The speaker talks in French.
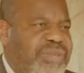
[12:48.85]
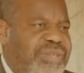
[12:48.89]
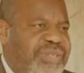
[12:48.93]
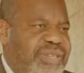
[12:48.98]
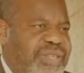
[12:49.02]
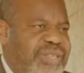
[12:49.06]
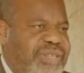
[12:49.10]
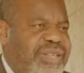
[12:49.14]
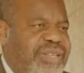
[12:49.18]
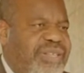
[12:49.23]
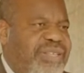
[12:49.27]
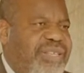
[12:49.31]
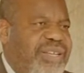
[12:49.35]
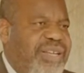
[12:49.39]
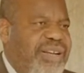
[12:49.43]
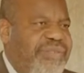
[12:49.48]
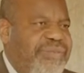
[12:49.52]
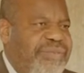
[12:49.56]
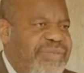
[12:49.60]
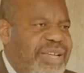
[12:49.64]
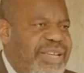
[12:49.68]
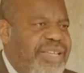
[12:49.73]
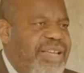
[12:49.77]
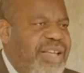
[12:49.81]
c'est un
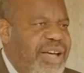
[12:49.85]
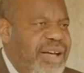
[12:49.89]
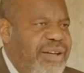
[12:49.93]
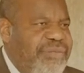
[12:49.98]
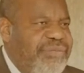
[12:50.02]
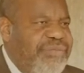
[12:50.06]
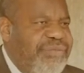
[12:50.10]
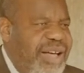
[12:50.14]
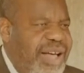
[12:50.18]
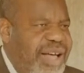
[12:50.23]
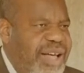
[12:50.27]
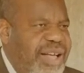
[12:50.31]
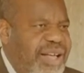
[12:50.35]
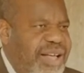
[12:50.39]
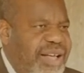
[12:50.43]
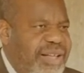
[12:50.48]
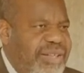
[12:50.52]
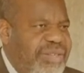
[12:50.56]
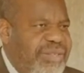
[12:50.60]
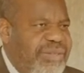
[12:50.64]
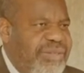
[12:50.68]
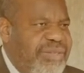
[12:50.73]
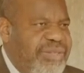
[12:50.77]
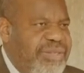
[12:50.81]
travail en vain.
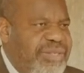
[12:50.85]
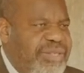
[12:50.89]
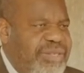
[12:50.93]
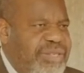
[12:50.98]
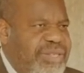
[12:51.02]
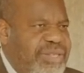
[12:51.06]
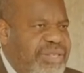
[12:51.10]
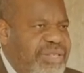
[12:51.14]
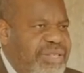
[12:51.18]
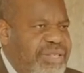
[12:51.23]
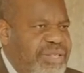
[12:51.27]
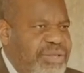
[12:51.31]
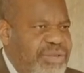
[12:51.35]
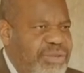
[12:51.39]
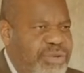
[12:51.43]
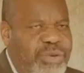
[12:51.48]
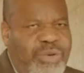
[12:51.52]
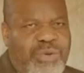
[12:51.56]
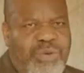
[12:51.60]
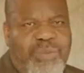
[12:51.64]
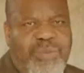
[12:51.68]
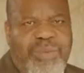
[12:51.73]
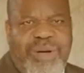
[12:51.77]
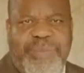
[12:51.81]

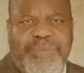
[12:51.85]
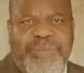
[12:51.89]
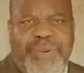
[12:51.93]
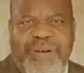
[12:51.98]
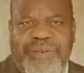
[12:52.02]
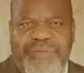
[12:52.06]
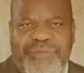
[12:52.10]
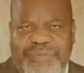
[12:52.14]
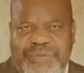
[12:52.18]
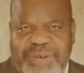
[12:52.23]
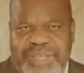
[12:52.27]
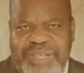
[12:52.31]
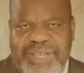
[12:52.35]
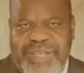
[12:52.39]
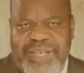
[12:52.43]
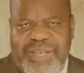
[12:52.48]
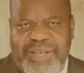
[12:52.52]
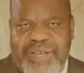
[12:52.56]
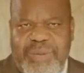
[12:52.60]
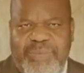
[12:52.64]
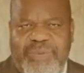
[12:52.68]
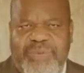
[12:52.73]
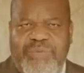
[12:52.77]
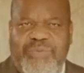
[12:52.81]
Dieu ne m'a pas envoyé
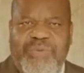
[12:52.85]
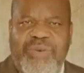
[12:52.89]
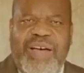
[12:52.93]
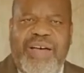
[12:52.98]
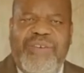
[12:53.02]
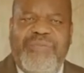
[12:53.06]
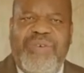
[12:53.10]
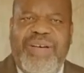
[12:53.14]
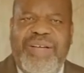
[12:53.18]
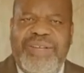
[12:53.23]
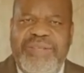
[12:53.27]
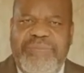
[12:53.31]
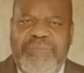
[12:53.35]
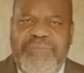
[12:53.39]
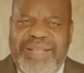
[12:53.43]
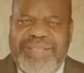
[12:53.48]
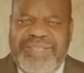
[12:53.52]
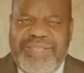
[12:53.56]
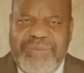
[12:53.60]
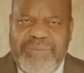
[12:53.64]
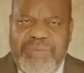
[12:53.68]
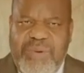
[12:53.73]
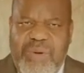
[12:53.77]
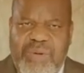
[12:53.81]
de pouvoir avoir des
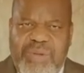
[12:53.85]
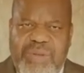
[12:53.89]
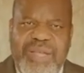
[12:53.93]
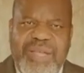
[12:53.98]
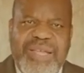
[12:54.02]
bâtiments